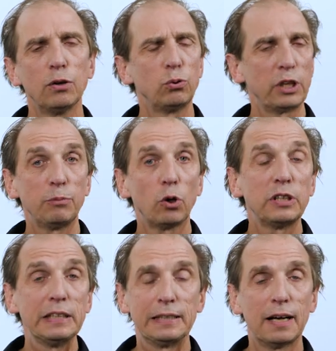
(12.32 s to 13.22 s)
Oder eben auch
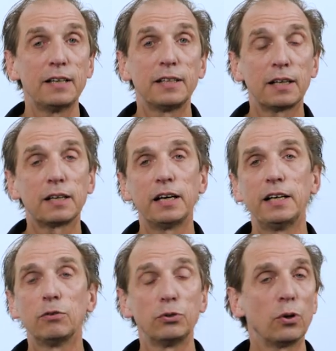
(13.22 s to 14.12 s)
digitale
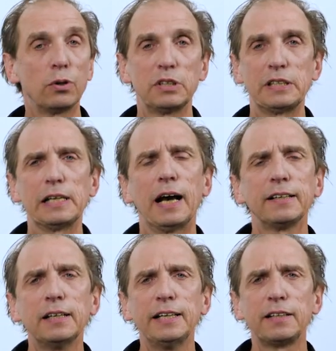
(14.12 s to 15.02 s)
Dateien und Ordner sich
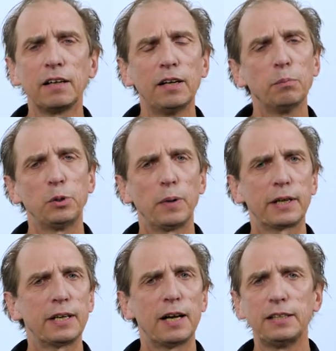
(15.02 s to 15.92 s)
angelegt mit
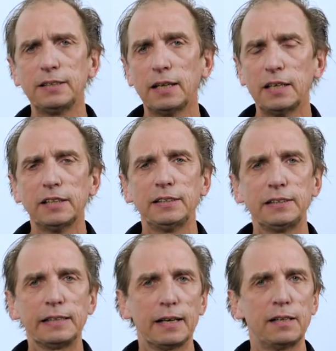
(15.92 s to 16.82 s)
Materialien, die
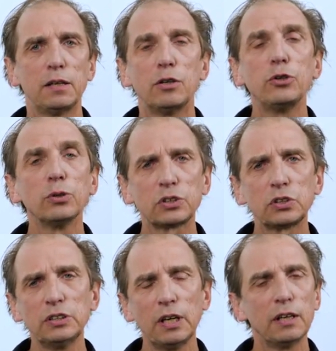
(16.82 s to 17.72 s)
Sie gerne
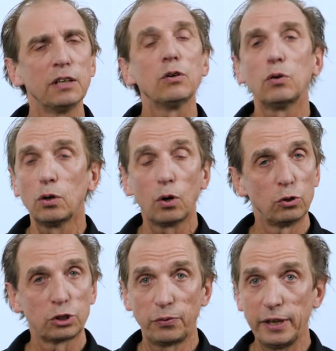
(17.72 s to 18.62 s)
nutzen
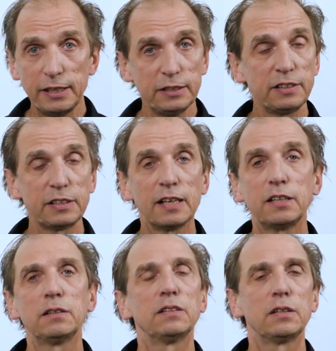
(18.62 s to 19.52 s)
und Quellen, die Sie
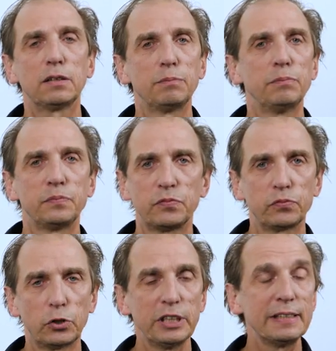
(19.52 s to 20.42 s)
gerne, ähm,
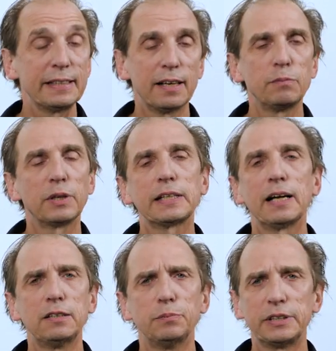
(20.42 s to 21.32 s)
von denen Sie gerne
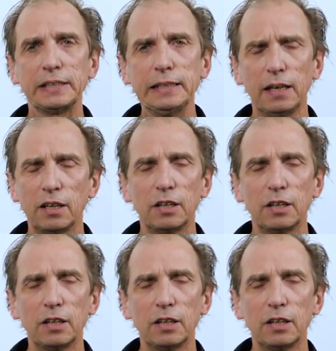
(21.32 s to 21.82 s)
Materialien beziehen.